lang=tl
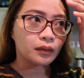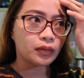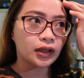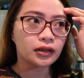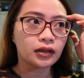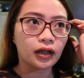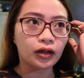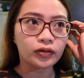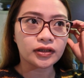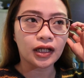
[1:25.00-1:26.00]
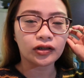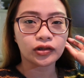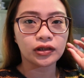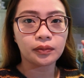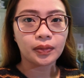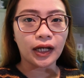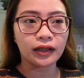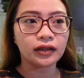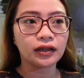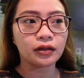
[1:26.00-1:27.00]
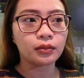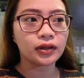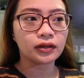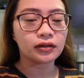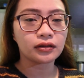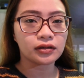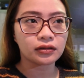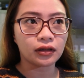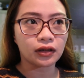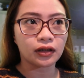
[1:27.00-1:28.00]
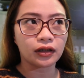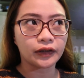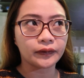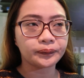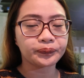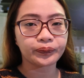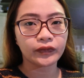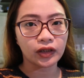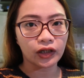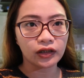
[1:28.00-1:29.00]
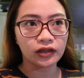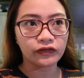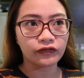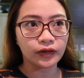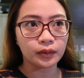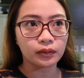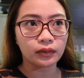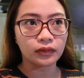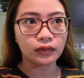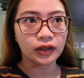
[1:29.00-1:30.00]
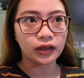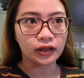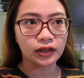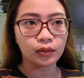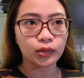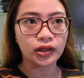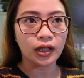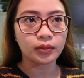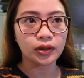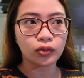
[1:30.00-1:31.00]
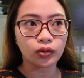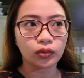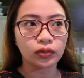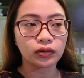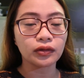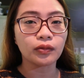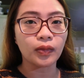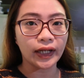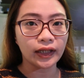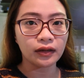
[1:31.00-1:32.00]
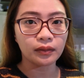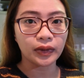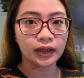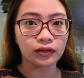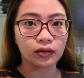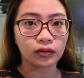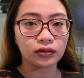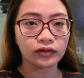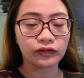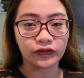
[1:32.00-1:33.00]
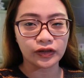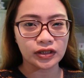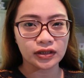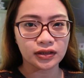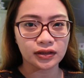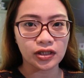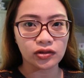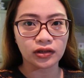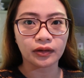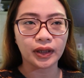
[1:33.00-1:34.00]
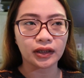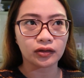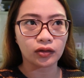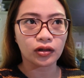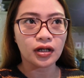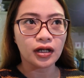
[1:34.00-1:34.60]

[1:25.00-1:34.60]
But I was actually planning na mag uh, Carly from here, Abu Dhabi to Dubai, Metro, yung first station ng Metro.